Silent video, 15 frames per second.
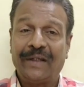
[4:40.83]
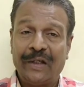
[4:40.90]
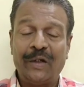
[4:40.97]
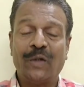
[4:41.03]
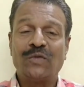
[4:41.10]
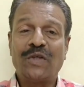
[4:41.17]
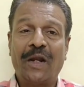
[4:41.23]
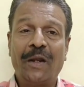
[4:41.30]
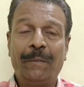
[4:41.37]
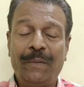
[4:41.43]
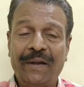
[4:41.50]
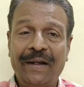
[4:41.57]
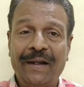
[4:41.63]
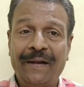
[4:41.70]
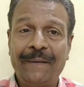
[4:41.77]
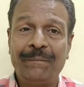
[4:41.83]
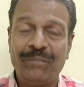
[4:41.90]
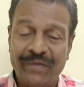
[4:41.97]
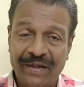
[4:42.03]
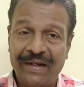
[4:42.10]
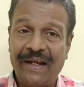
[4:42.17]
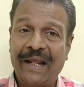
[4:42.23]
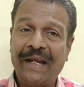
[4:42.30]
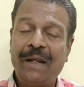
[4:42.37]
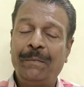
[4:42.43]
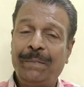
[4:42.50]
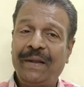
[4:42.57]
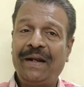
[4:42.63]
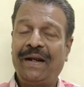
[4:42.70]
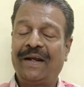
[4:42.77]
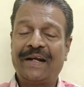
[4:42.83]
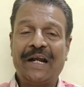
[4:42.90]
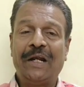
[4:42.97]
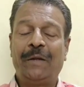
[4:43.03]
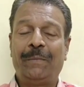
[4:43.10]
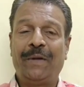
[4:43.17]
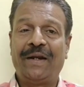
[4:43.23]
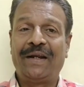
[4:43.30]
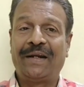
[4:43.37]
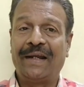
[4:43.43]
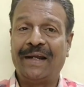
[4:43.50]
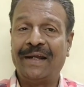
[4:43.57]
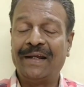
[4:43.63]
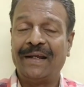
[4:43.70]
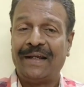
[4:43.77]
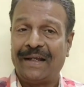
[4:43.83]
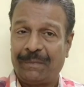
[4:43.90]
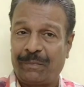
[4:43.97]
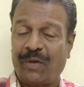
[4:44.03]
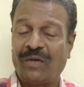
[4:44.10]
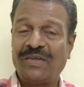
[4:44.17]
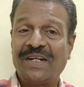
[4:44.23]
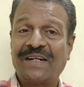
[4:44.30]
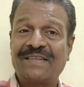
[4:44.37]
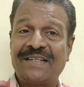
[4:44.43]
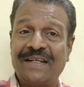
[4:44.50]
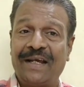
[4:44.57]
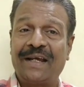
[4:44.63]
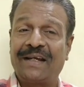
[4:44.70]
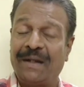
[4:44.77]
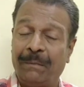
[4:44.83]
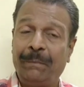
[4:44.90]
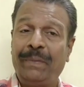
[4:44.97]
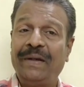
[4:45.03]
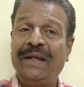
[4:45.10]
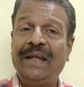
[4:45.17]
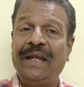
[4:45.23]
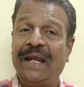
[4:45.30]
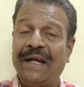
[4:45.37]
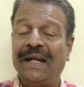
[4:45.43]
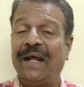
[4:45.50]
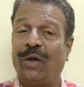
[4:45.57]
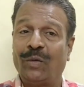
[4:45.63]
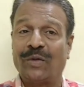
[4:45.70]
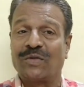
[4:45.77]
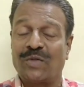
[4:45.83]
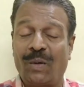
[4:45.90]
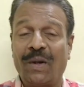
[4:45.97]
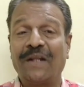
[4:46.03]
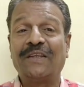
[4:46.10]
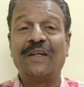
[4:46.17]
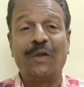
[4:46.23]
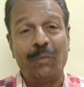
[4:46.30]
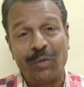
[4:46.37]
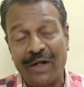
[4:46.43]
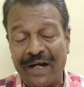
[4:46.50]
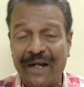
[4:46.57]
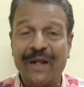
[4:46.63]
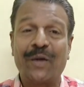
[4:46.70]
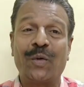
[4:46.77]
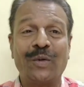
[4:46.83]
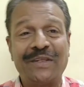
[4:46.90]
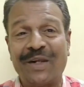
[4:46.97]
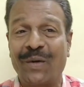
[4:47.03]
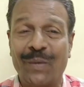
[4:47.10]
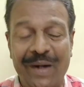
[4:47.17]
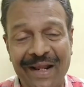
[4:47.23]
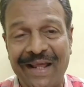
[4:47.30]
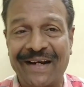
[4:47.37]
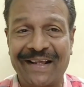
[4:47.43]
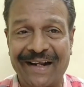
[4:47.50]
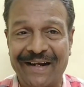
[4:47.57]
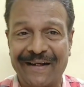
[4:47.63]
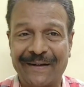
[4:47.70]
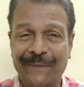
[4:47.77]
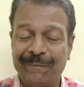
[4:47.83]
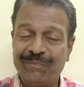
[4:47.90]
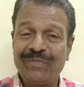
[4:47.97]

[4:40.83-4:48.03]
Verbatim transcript: இன்னும் சொல்லப்போனால் நிறைய பேர் நான் கேள்விப்பட்டிருக்கேன் ப்ராஜெக்ட்ஸை கம்பெனி ஹெட் அவங்க சொல்கிறதுக்கு முன்னாடியே கொடுத்துறவங்களாம் இருக்கிறாங்க